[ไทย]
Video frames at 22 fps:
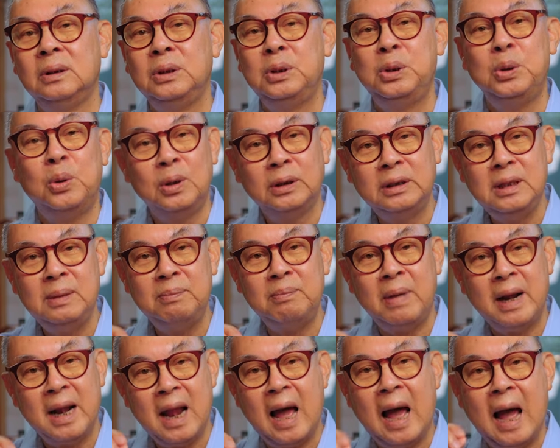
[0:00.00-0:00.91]
ช่วงที่
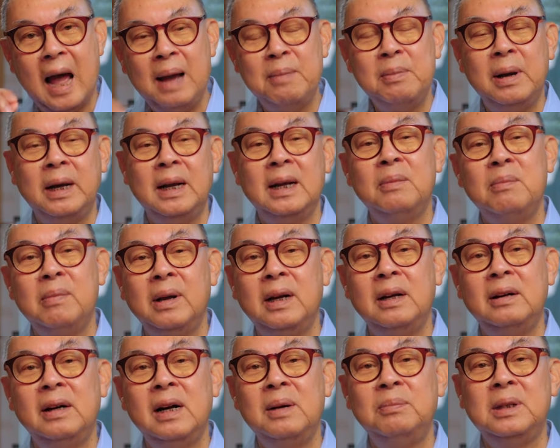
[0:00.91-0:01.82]
ปัญหามันมั
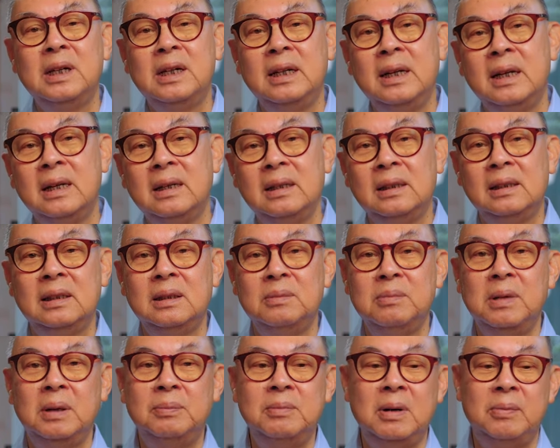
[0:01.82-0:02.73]
นเริ่มขึ้น คือ
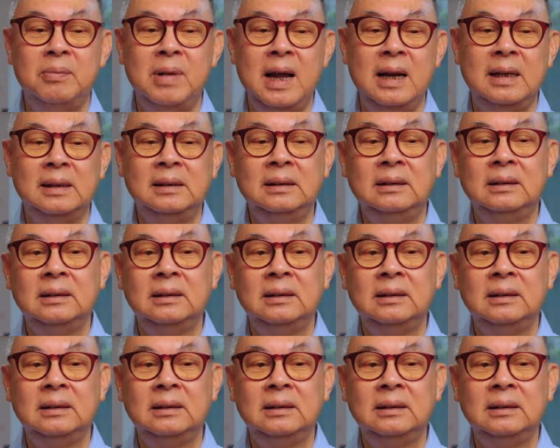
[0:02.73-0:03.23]
เมื่อประมาณ